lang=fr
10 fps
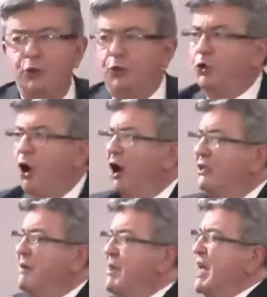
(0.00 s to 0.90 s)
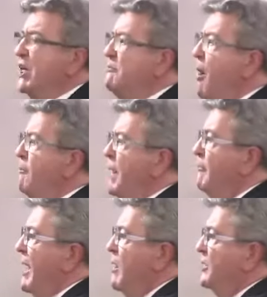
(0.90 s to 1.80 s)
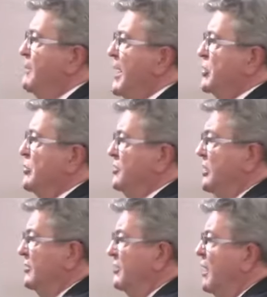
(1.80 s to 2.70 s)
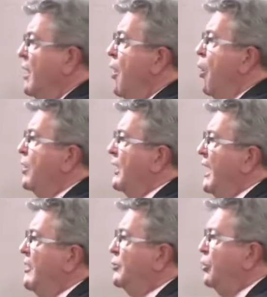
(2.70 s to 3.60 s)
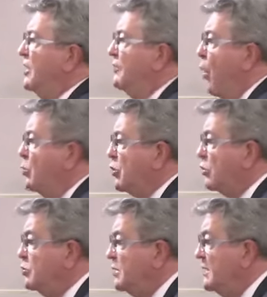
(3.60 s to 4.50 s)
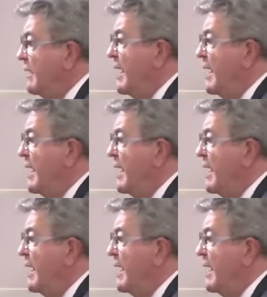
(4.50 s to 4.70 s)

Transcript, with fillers: du grand déménagement permanent des marchandises auquel elle se livre aujourd'hui,